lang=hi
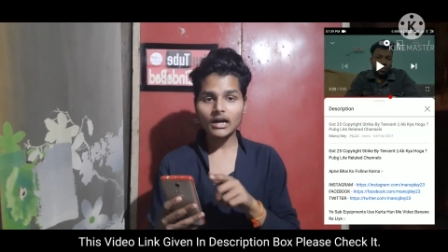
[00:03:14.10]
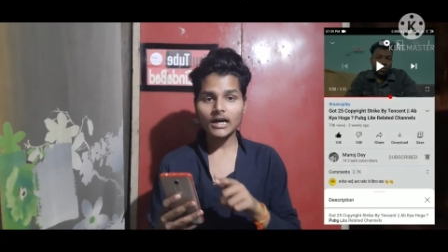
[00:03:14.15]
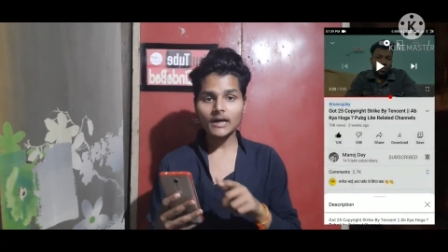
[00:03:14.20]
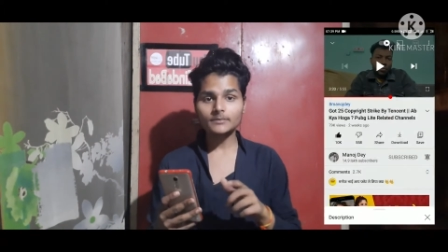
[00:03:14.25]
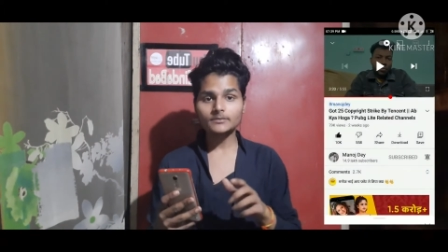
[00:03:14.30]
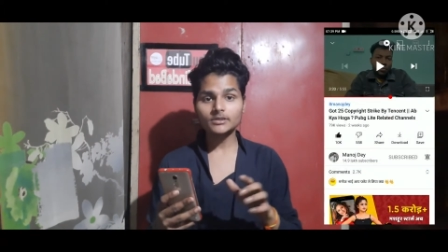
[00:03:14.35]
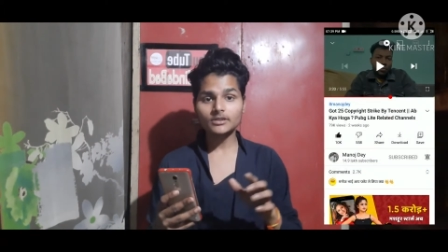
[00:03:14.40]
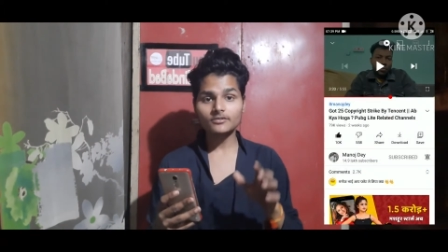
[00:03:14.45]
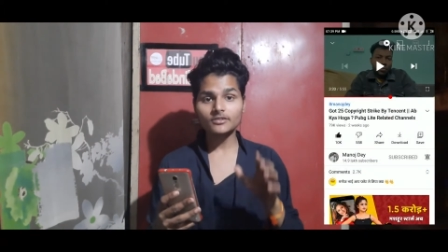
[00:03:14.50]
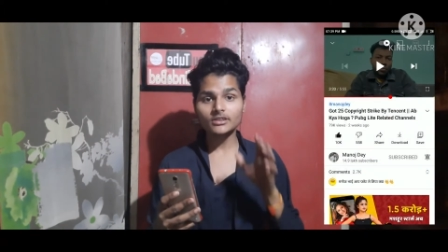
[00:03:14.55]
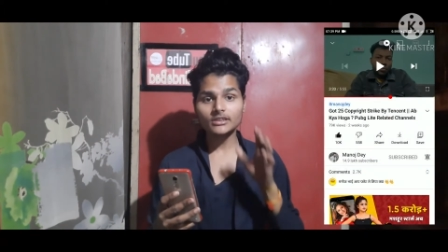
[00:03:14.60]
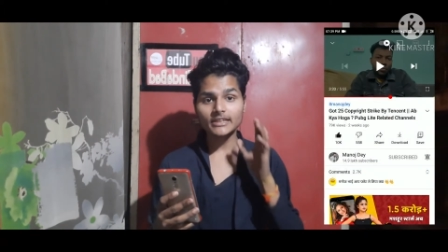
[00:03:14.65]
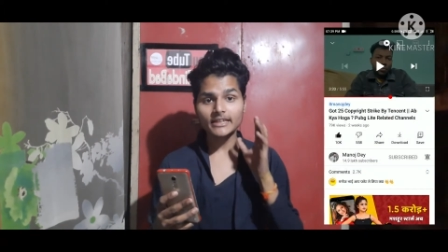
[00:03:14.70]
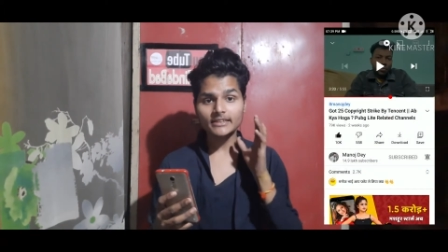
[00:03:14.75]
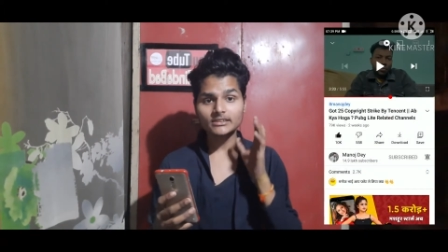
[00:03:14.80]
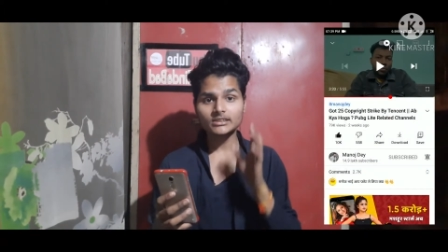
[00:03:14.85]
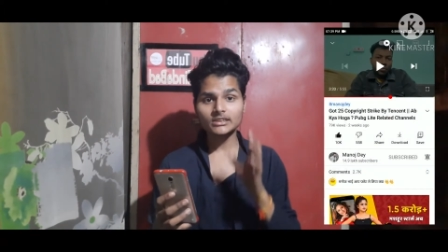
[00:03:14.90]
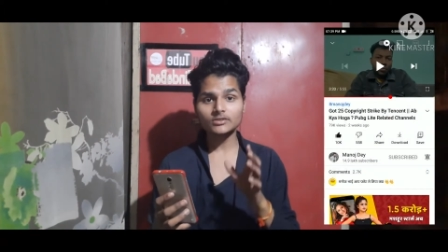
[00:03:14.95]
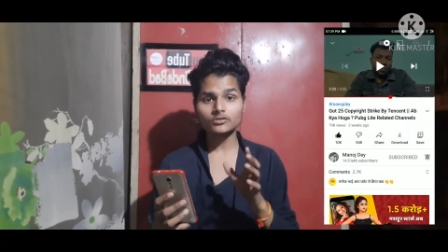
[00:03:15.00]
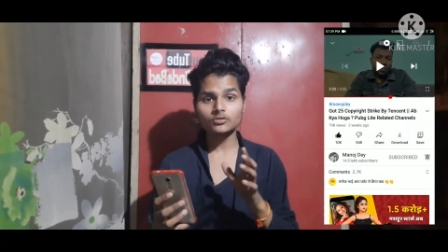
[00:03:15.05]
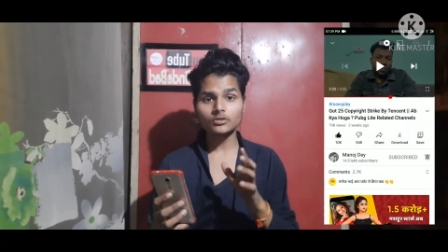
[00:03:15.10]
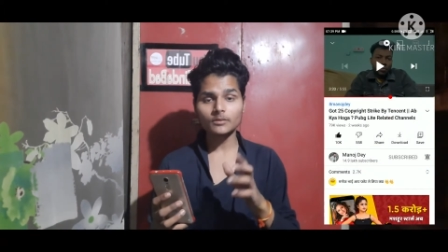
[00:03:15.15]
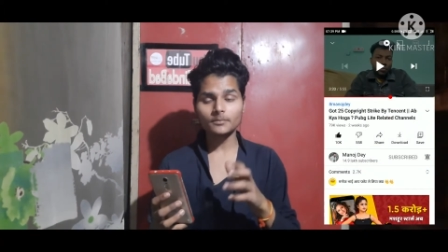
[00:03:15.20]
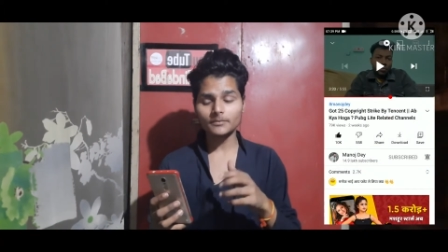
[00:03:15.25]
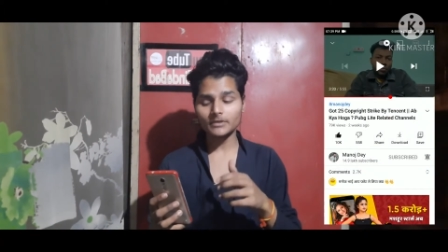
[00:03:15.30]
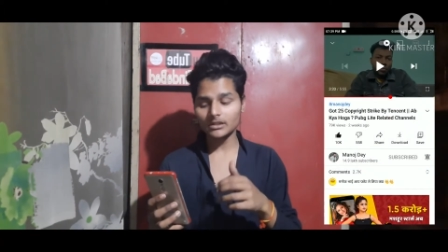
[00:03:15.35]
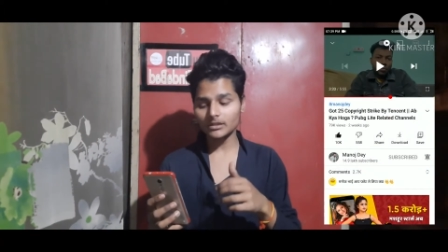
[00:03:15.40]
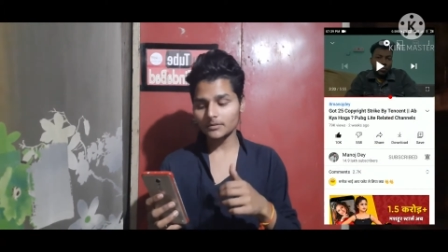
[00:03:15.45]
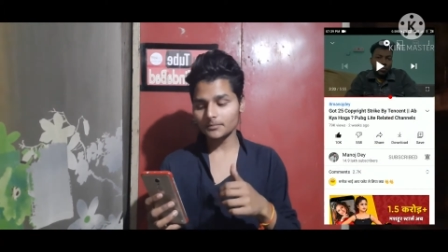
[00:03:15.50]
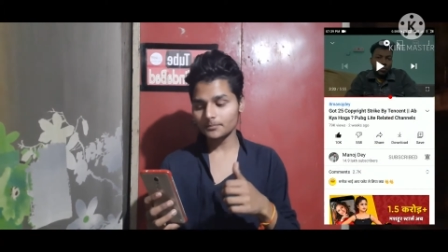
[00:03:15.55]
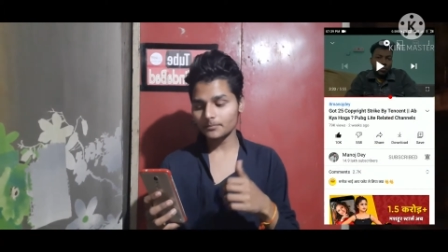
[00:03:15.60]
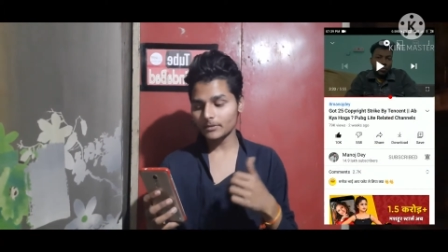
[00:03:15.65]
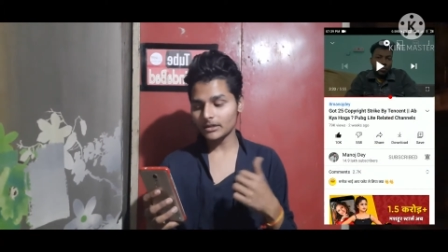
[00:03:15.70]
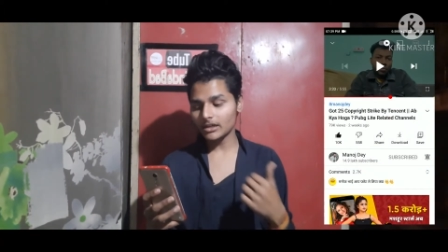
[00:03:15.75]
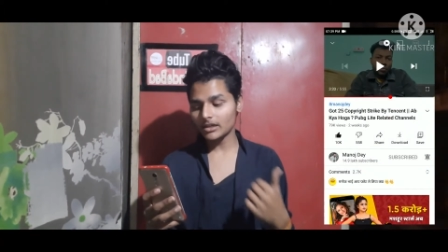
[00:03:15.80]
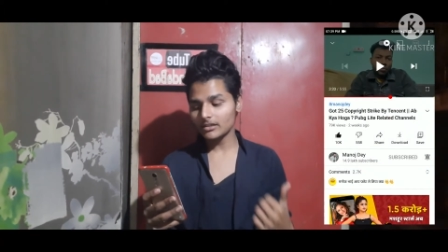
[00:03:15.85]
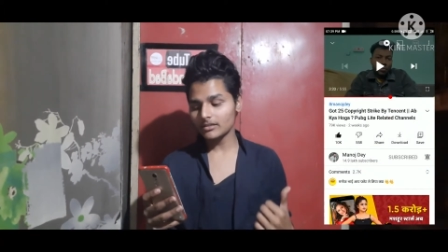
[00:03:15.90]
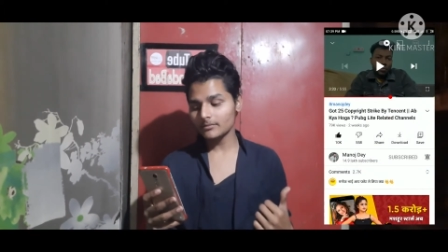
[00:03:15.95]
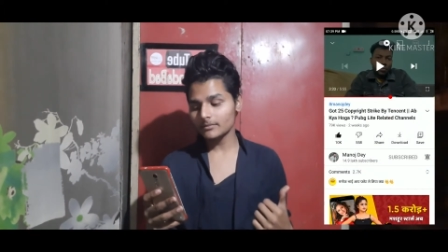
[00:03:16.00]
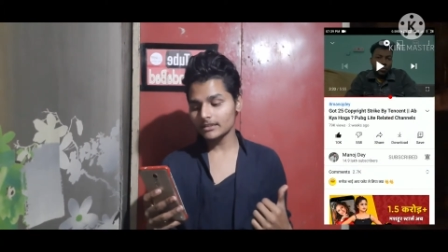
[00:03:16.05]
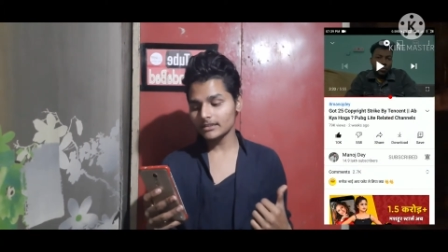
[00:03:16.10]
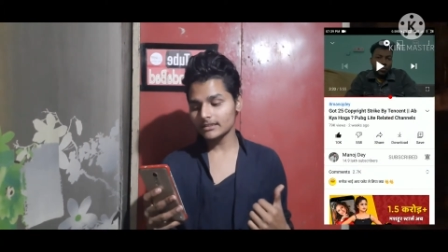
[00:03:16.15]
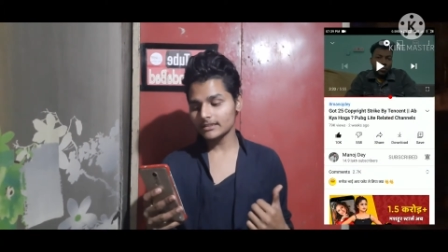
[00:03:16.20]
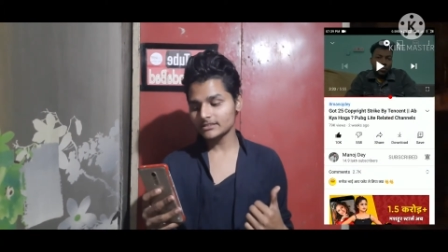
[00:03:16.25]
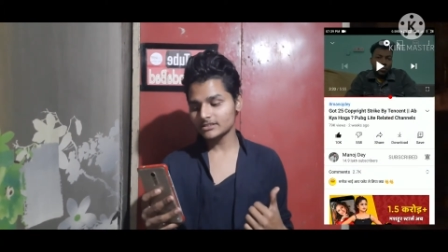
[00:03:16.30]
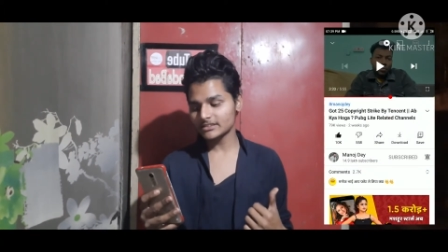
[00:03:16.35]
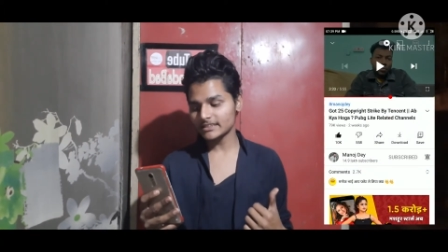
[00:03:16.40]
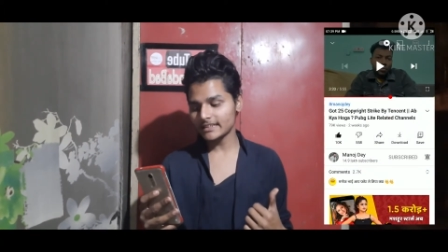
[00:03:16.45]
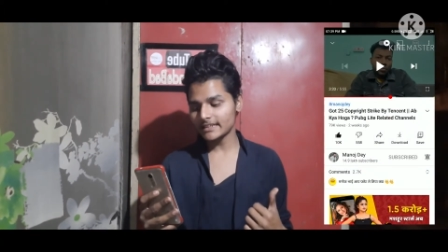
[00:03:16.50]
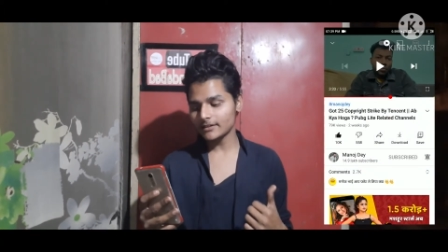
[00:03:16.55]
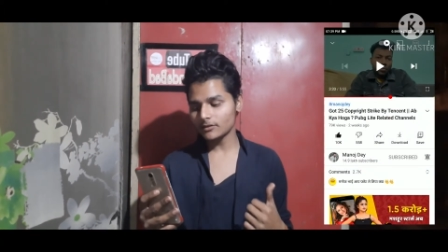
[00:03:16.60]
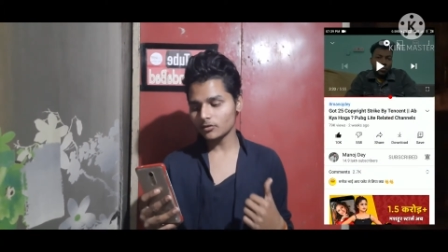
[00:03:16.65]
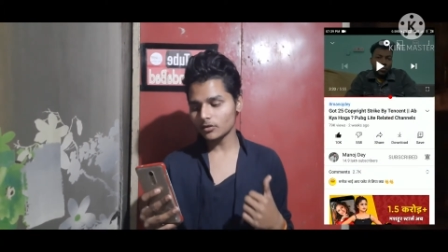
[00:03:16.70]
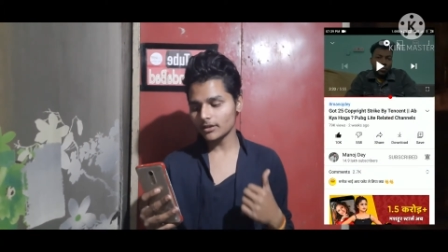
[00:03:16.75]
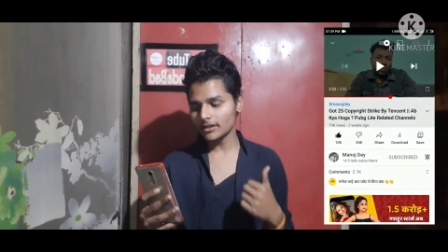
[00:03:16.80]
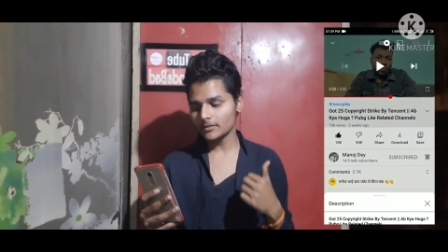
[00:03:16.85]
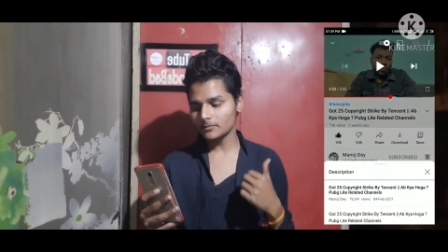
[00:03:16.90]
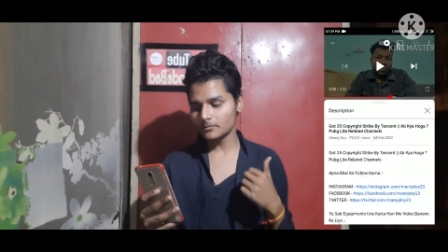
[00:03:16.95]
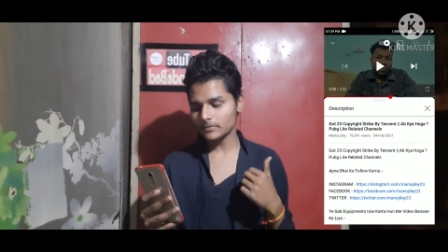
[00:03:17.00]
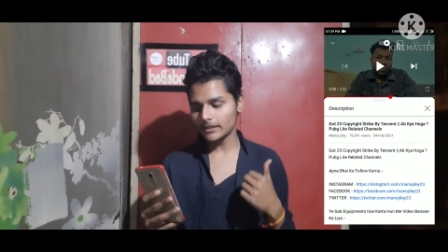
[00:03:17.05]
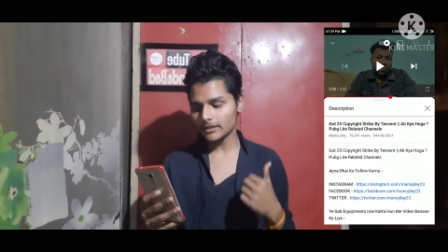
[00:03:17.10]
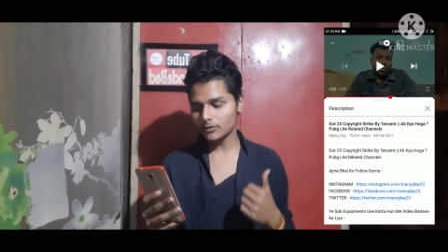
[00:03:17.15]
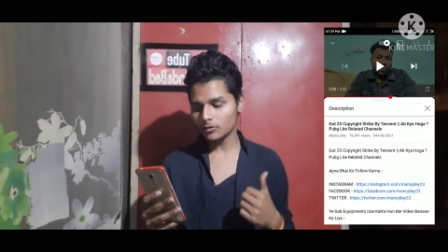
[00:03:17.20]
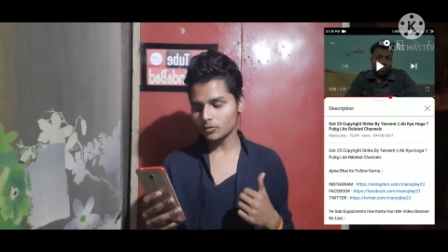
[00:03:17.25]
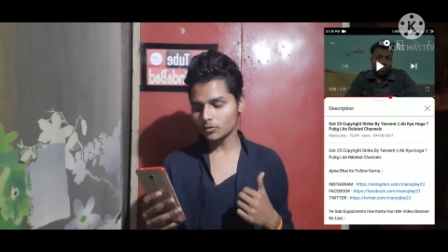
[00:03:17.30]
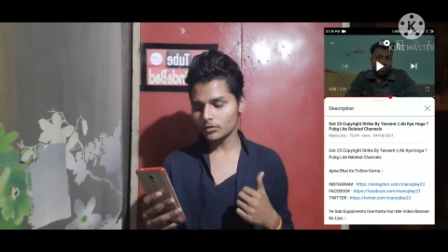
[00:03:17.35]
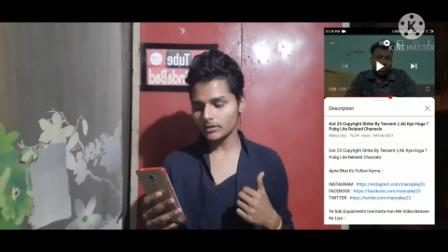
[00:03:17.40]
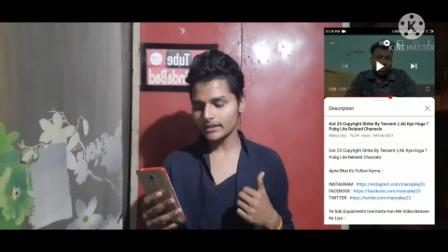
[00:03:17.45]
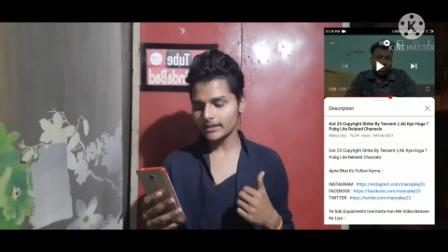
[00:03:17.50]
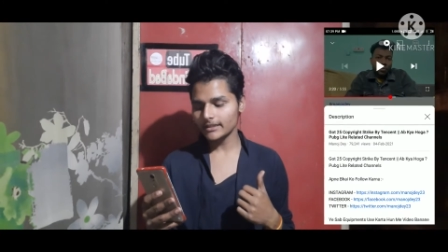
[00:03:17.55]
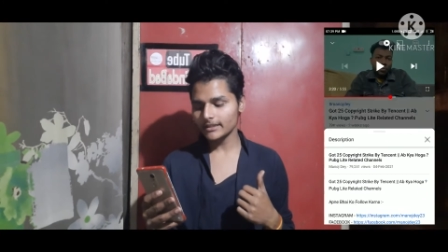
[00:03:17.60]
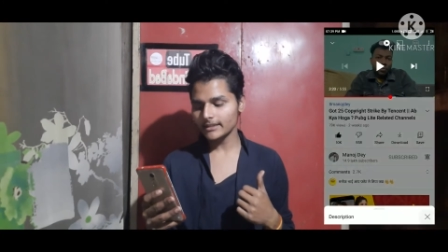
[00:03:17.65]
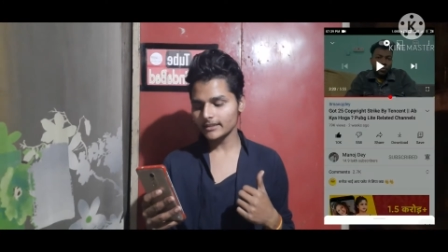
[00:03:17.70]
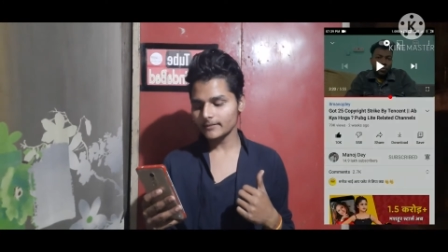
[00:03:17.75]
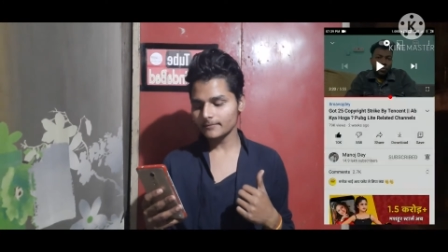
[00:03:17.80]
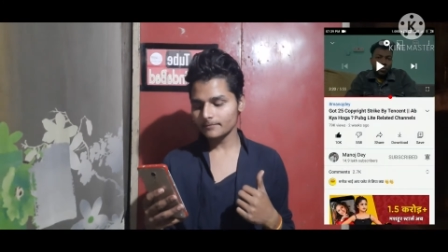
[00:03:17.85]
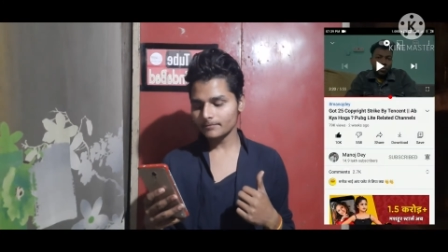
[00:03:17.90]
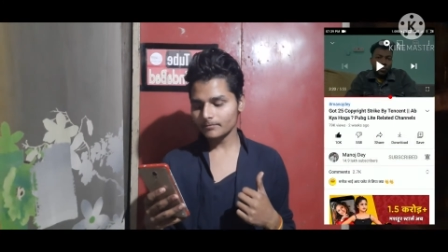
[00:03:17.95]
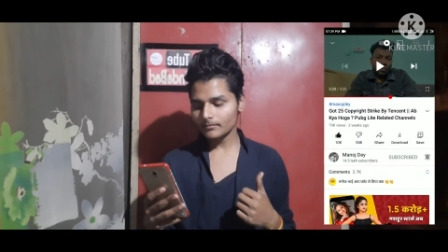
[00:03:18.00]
आप सभी देख सकते हो अपना पगल में स्क्रीन रिकॉर्डिंग प्ले हो रही है